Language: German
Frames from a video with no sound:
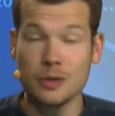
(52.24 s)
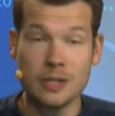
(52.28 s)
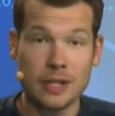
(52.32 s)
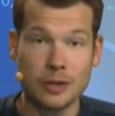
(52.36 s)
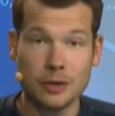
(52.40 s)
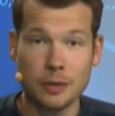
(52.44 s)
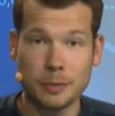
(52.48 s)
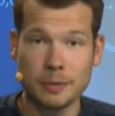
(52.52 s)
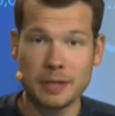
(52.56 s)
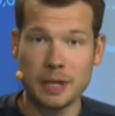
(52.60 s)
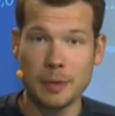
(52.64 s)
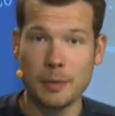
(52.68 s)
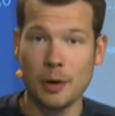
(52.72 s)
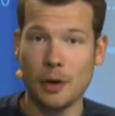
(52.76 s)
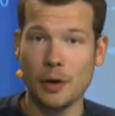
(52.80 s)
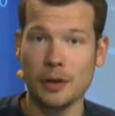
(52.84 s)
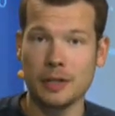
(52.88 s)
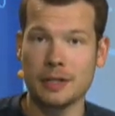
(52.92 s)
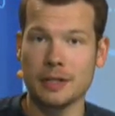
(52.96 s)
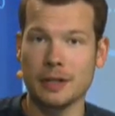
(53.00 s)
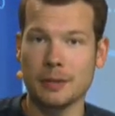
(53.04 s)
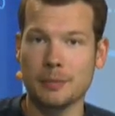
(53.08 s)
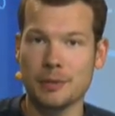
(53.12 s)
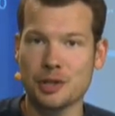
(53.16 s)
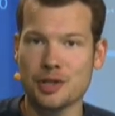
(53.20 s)
Unser Top-Thema
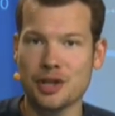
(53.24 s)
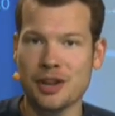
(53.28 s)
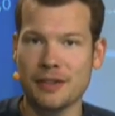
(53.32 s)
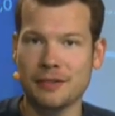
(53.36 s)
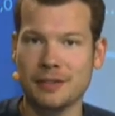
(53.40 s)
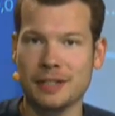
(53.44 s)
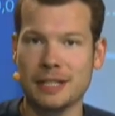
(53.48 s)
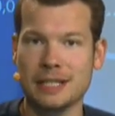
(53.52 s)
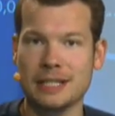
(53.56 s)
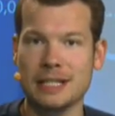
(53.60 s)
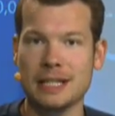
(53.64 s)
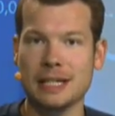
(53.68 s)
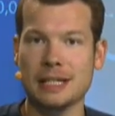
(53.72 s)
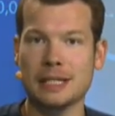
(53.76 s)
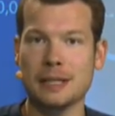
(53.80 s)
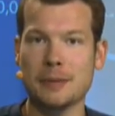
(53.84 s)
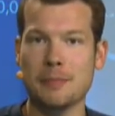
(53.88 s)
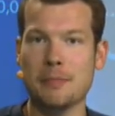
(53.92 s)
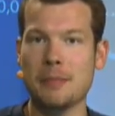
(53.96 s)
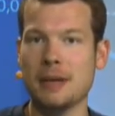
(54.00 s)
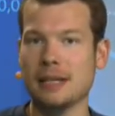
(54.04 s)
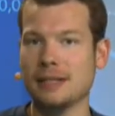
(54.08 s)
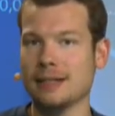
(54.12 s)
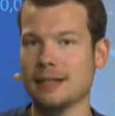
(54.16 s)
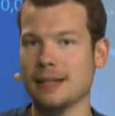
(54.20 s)
heute beschäftigt sich
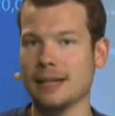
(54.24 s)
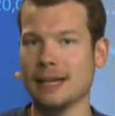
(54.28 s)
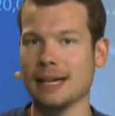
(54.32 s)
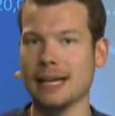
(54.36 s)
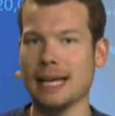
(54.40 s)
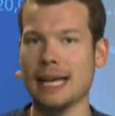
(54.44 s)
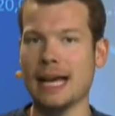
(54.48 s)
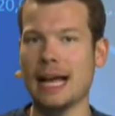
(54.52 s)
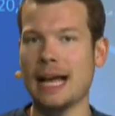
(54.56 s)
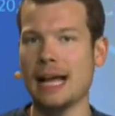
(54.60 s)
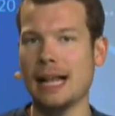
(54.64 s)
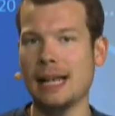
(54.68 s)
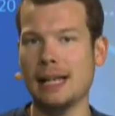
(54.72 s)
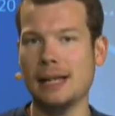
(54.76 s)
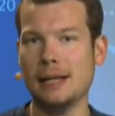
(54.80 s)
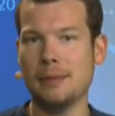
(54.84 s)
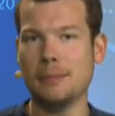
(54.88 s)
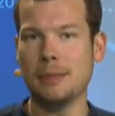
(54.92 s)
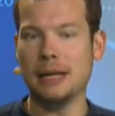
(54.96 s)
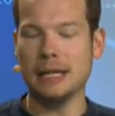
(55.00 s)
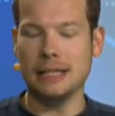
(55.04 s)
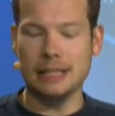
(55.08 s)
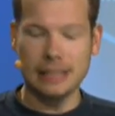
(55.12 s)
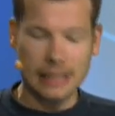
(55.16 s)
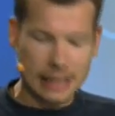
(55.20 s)
mit Real
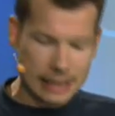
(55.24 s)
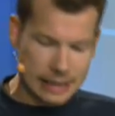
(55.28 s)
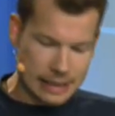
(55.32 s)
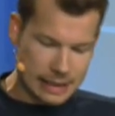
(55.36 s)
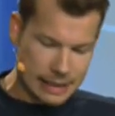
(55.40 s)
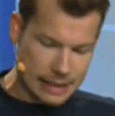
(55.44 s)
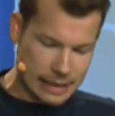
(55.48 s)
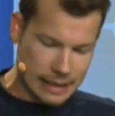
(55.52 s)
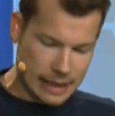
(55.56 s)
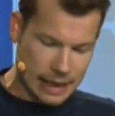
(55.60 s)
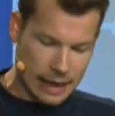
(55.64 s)
Madrid.